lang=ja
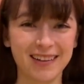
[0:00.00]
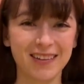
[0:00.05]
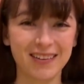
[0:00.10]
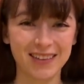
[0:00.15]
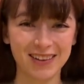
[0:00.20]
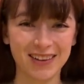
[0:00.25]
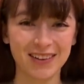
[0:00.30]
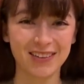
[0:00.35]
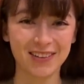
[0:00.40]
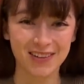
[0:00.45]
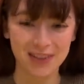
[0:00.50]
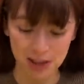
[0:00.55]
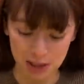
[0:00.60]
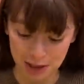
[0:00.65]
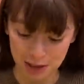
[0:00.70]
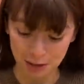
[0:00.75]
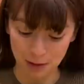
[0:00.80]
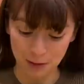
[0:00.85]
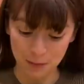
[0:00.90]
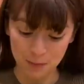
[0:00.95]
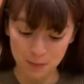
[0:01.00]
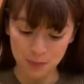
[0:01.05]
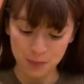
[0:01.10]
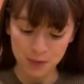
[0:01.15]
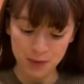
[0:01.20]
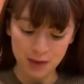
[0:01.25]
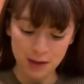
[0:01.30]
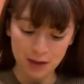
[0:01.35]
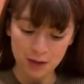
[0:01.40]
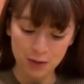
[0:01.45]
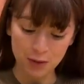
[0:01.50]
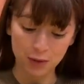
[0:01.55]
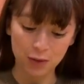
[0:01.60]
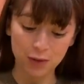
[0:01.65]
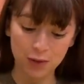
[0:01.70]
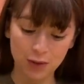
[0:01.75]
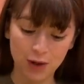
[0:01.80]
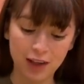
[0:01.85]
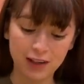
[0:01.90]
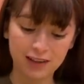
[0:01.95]
こんな美味しいとこ
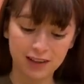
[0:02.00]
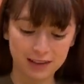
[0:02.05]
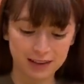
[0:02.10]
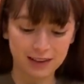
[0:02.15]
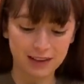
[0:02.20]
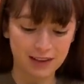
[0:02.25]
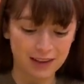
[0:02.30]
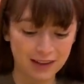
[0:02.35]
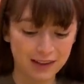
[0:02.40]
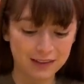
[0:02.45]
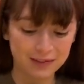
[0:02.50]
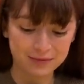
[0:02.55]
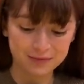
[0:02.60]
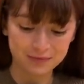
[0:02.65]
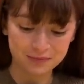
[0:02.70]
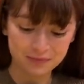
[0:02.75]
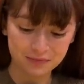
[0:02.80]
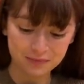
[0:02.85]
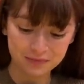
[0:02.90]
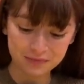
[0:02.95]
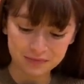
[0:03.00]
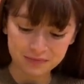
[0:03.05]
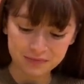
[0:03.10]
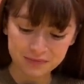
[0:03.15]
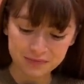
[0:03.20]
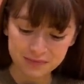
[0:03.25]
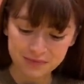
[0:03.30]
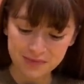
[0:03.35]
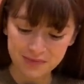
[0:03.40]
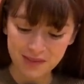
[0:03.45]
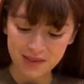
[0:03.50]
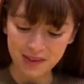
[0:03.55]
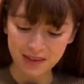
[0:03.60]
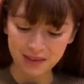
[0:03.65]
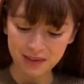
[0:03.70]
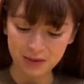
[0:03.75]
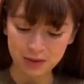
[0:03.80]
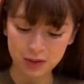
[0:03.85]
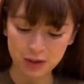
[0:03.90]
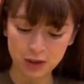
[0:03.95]
ろがあったんだね
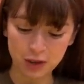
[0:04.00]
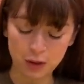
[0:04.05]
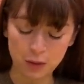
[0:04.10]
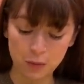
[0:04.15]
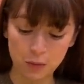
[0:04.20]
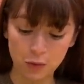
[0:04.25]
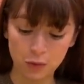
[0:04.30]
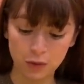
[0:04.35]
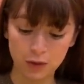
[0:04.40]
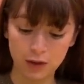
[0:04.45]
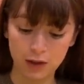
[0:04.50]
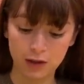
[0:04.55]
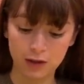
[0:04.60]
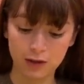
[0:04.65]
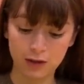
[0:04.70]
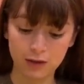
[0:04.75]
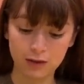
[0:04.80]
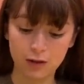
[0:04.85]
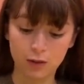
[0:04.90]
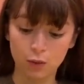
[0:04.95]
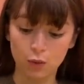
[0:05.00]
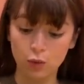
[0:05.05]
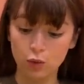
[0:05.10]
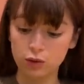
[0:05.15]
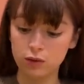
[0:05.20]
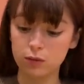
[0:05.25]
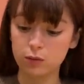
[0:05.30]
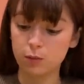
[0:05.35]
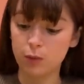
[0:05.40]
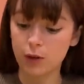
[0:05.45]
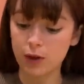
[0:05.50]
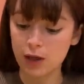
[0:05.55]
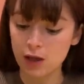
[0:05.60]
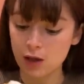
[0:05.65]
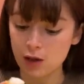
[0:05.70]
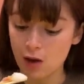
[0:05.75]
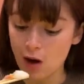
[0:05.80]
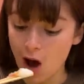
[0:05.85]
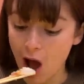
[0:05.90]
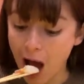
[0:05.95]
しかもねなんかコスパいい
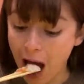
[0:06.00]
な